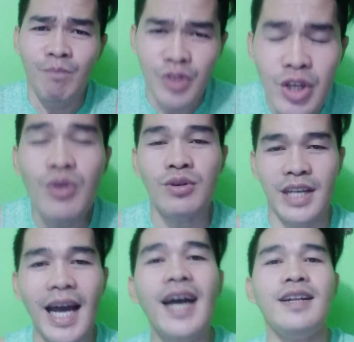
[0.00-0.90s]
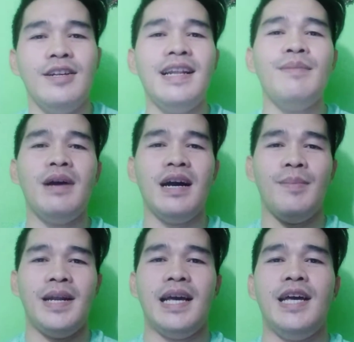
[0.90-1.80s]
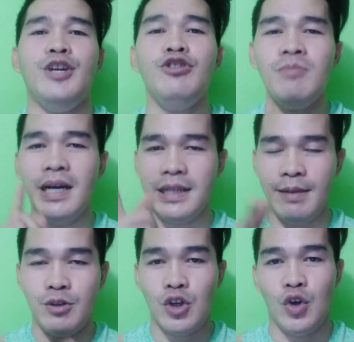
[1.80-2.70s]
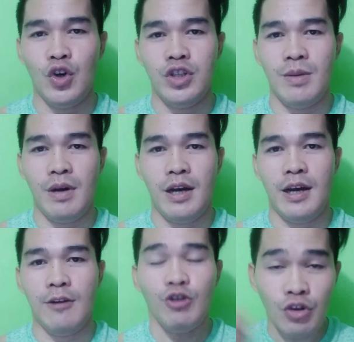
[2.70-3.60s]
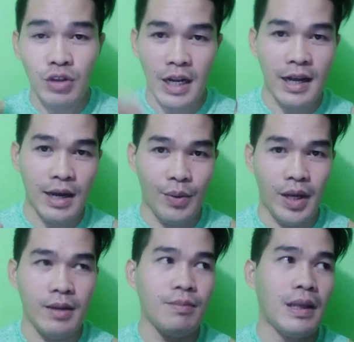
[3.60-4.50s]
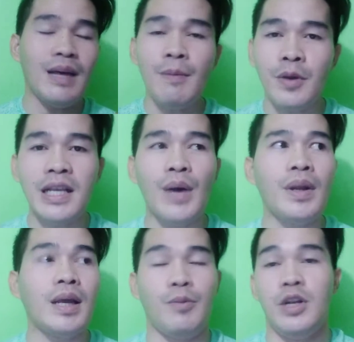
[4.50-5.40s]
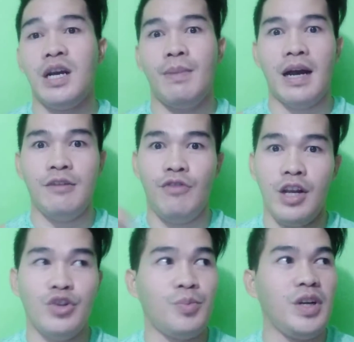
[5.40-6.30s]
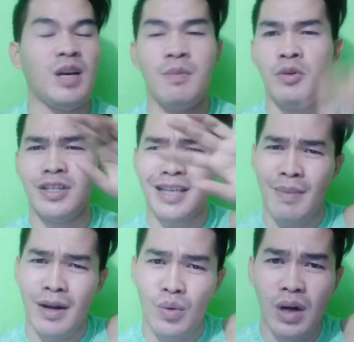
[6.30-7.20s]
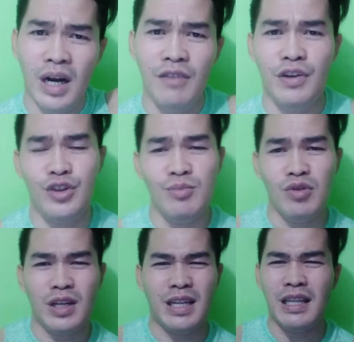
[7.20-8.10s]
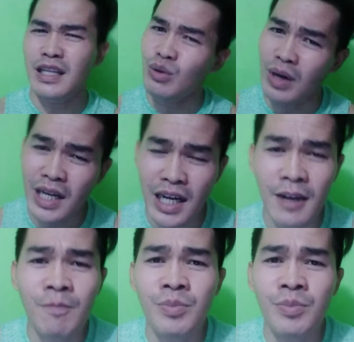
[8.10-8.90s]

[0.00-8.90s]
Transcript: So, yan. Yun lang mga kabarangay. Yun yung mga tips ko sa mga gusto nilang gawin. Ang dami pwede gawin eh. Pwede ka mag-adventure, pwede ka pumunta sa ibang lugar, video mo, nandito ka na.